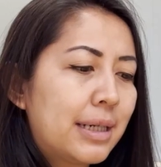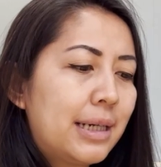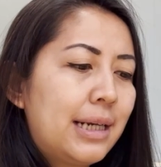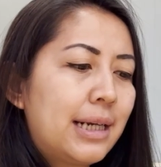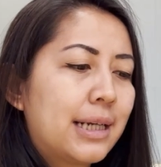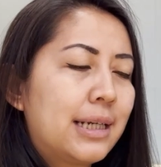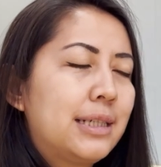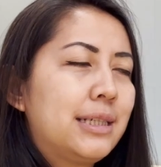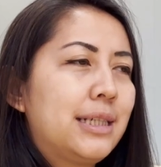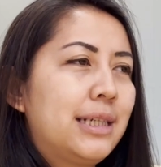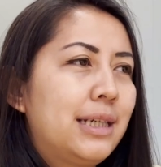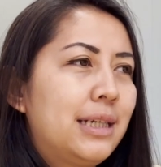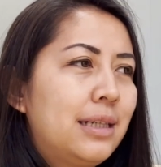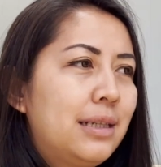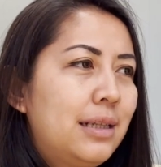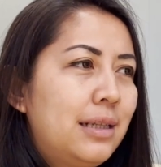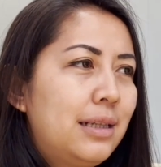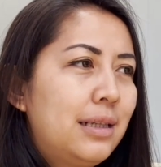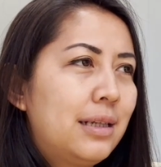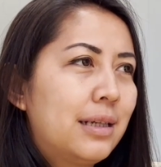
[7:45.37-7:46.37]
dari
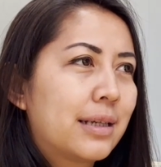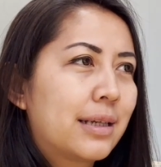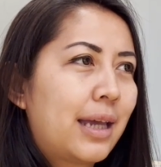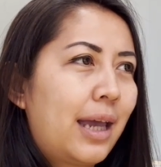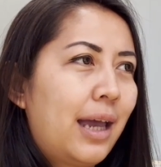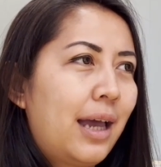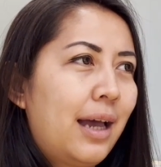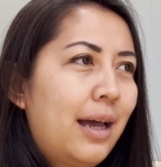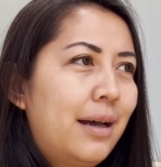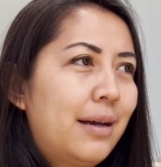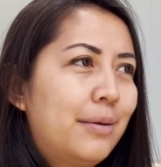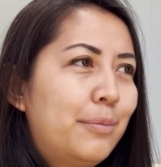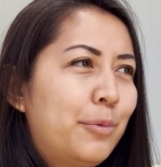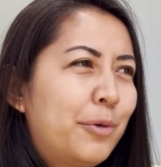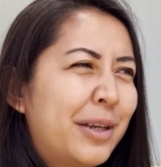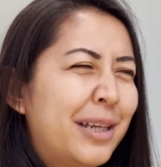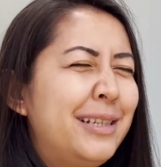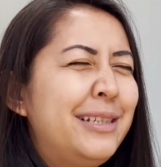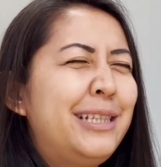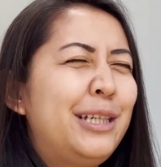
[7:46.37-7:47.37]
kecil kayak
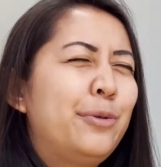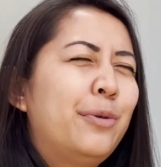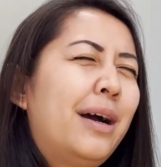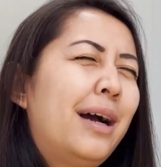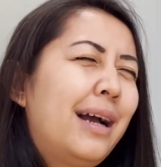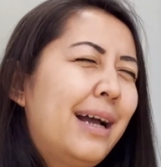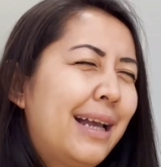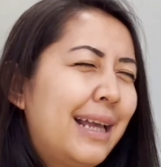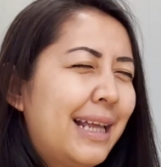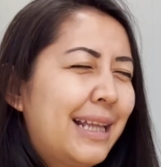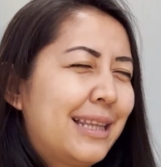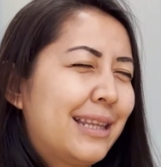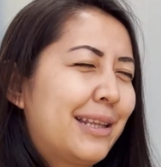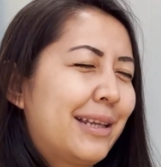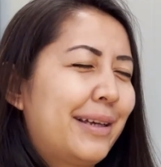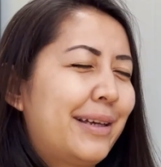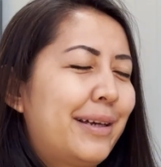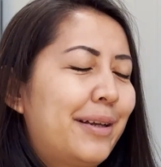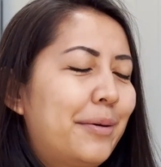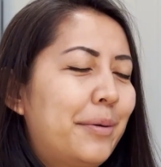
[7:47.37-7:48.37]
mungkin jiwa
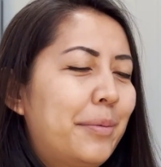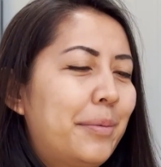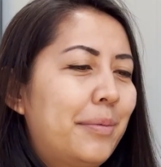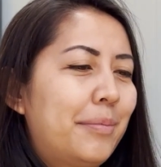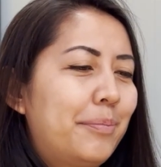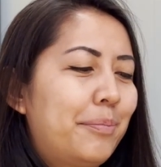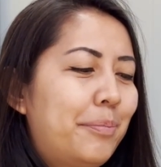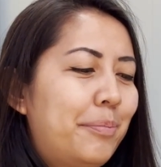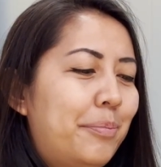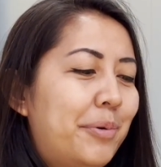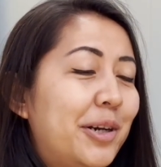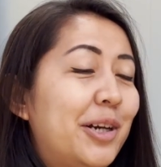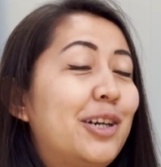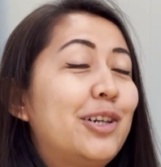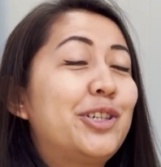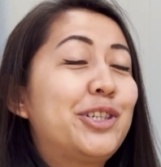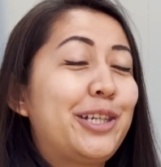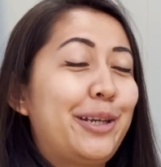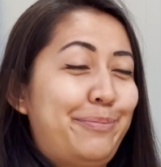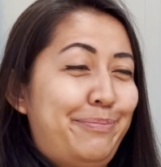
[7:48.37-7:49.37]

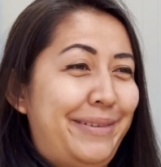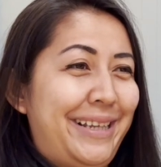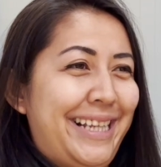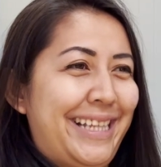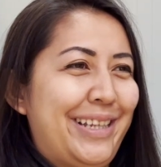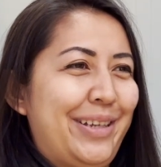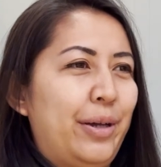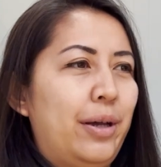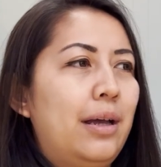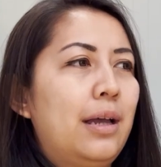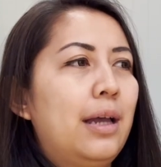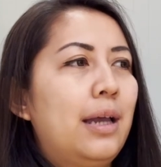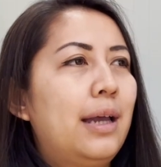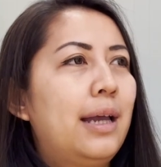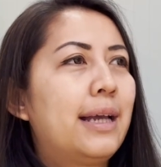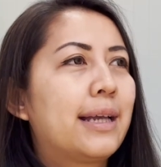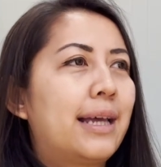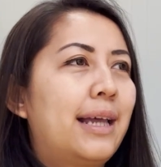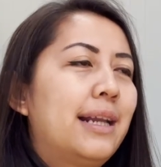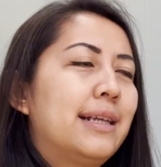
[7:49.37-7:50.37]
entrepreneurship gitu.
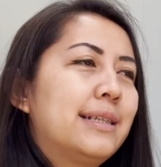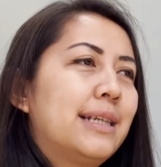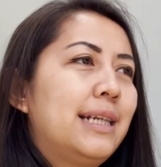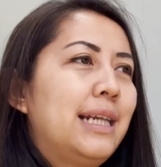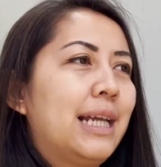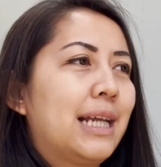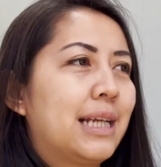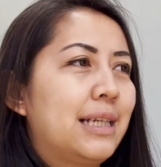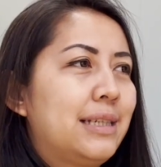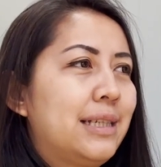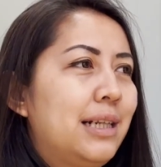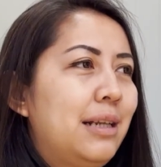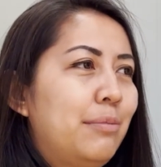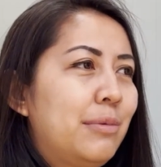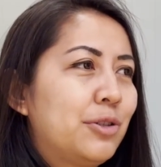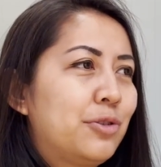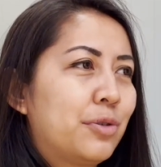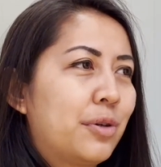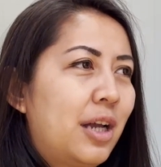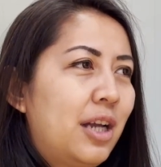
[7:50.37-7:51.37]
Kayak saya dari kecil emang
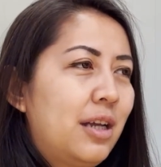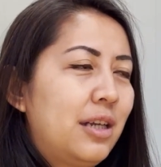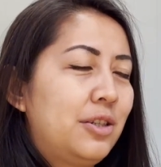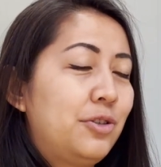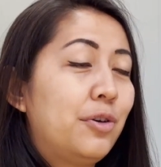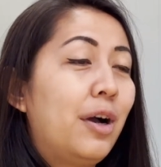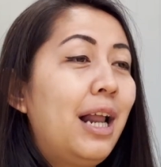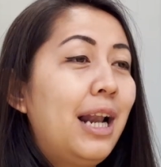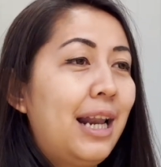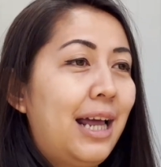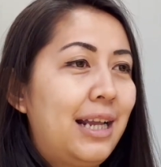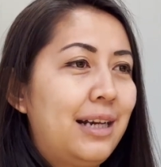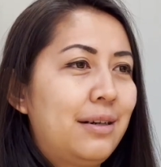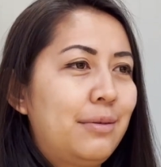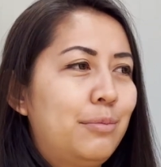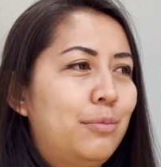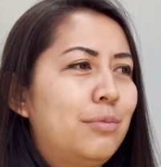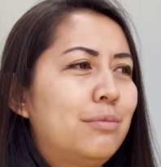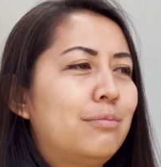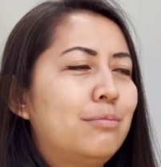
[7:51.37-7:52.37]
suka jualan.
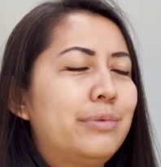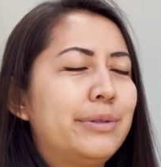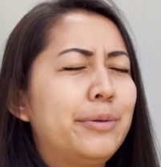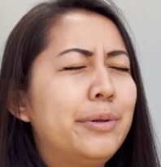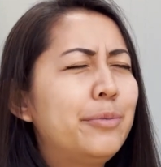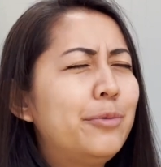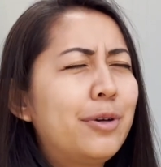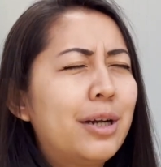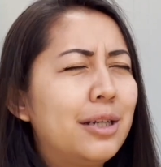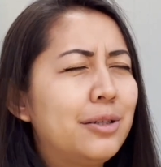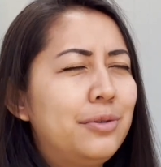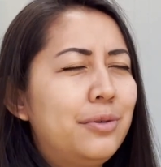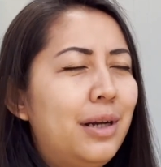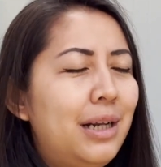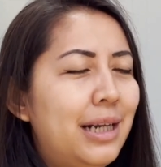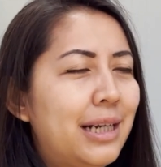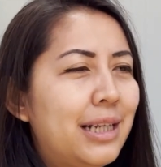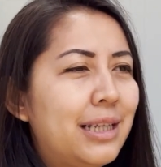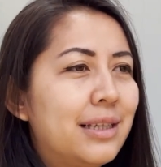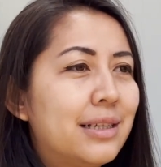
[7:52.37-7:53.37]
Sebenarnya bukan
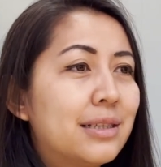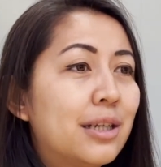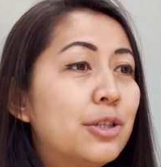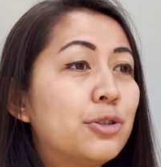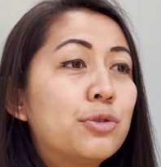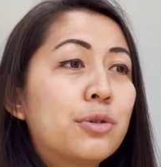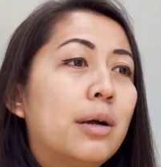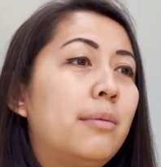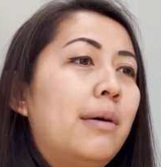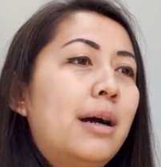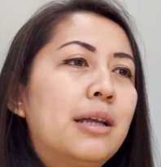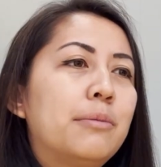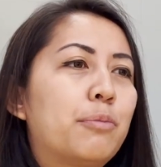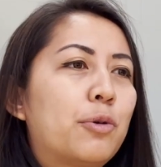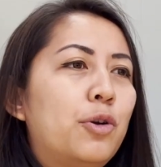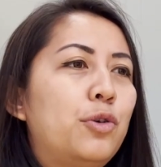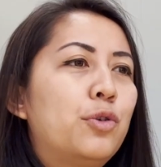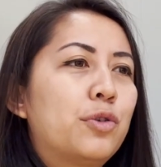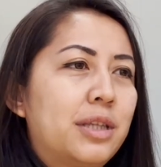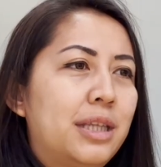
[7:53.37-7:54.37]
jualan, ini saya suka banget
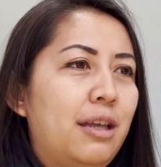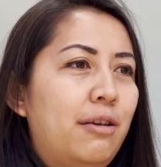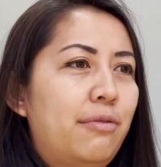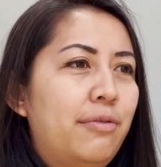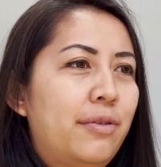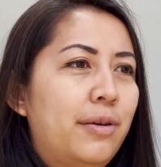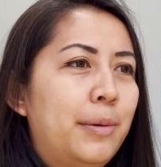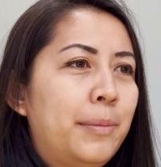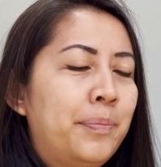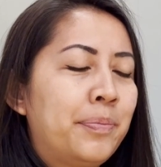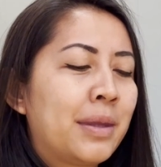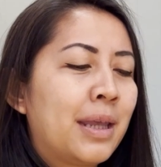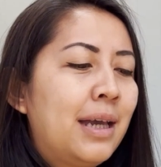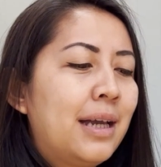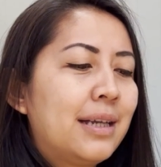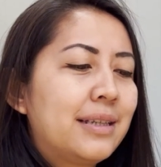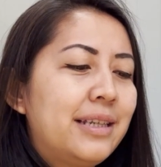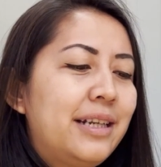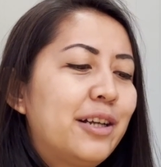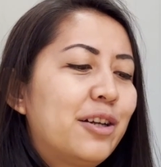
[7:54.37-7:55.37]
produktif.
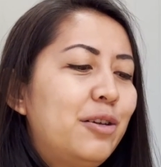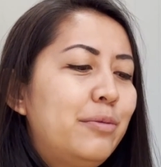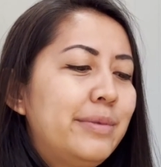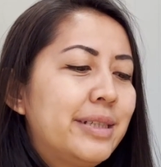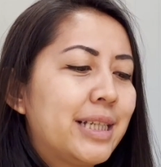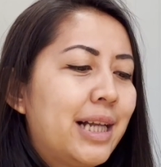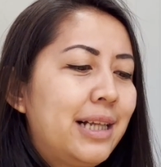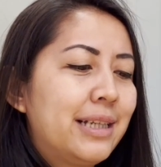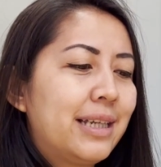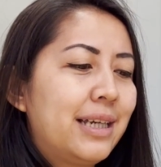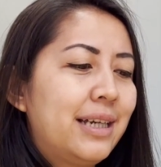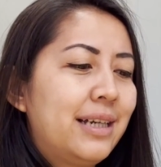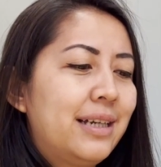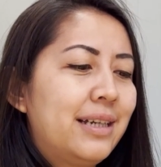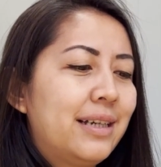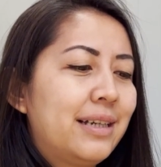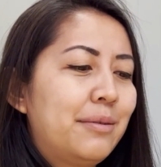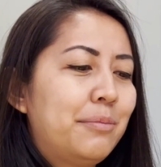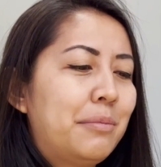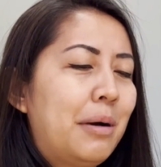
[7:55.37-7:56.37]
Jadi kalau
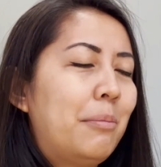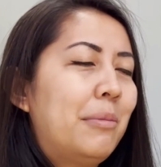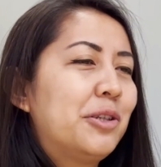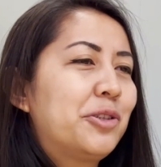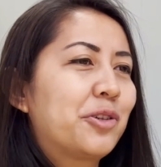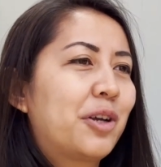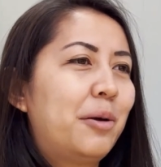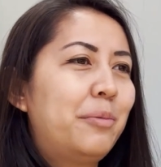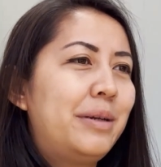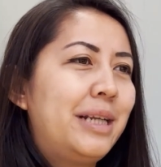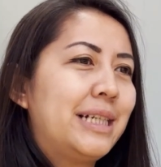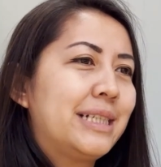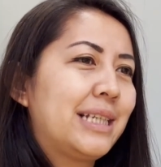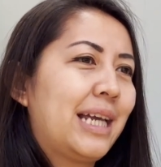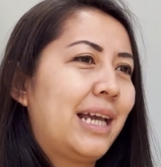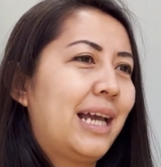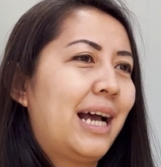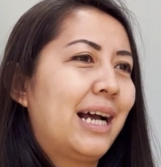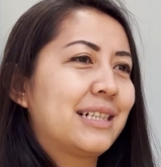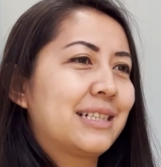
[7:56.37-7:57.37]
misalnya mama suka beli
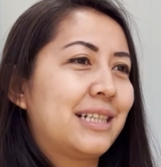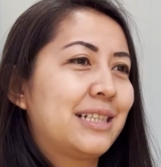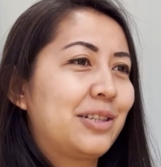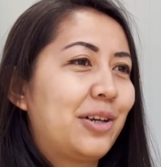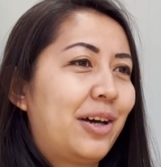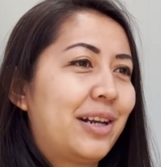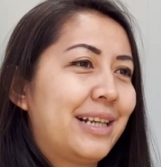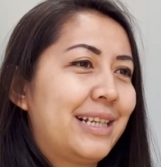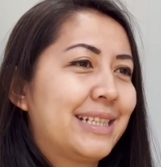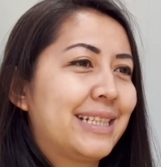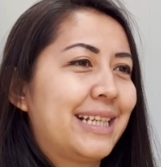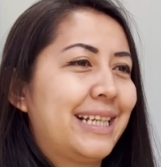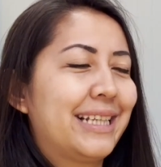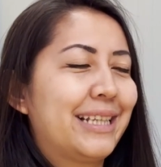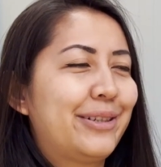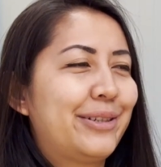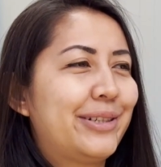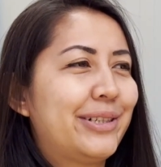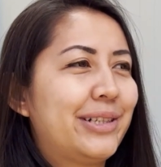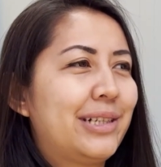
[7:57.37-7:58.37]
saya aksesoris
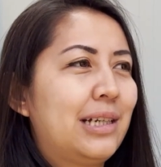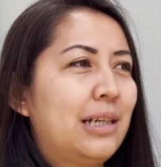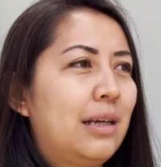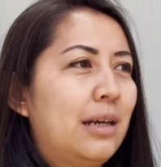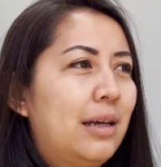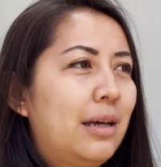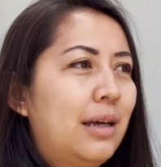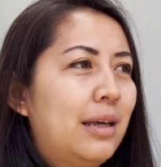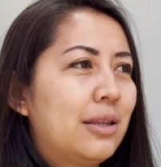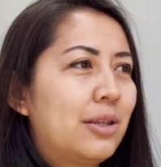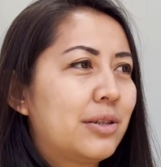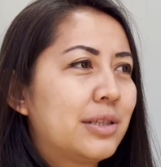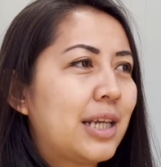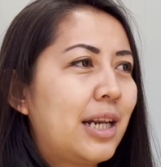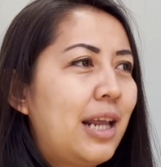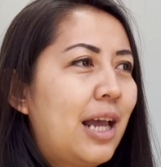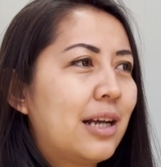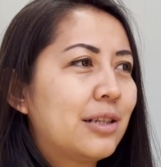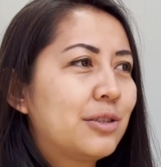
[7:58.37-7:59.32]
gitu, terus ada yang